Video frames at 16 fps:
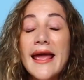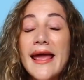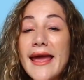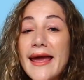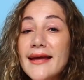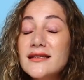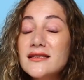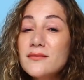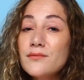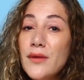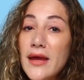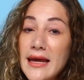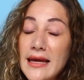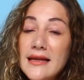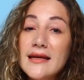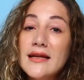
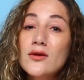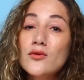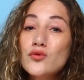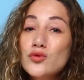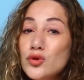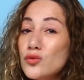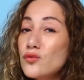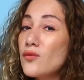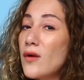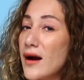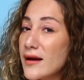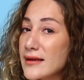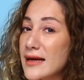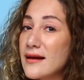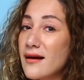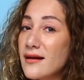Eğitimle ilgili uzun
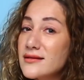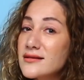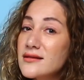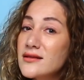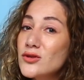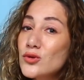vadeli aslında